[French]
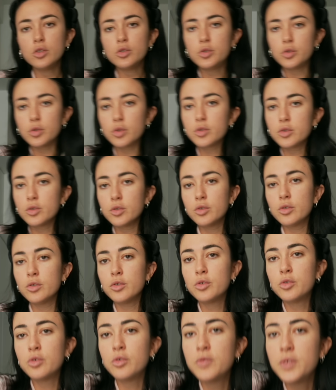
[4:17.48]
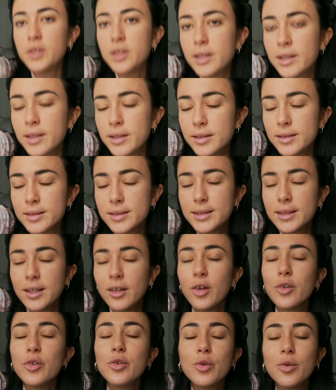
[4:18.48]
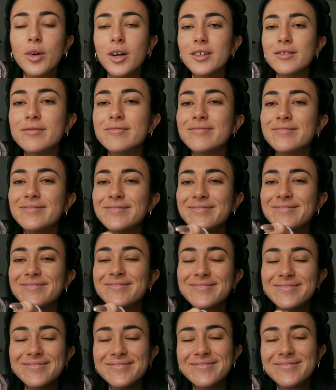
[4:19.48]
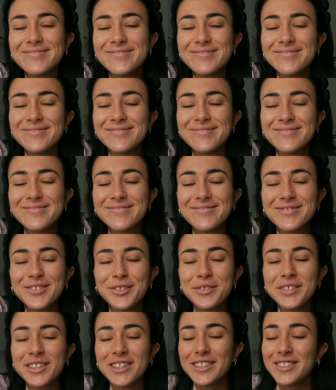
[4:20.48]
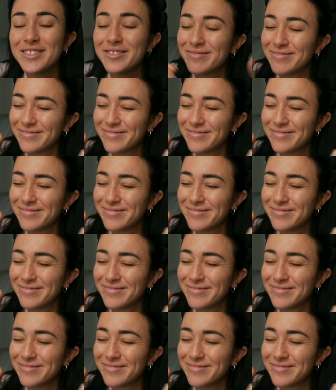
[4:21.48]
Sur ce, devinez, c'est l'heure de quoi Devinez.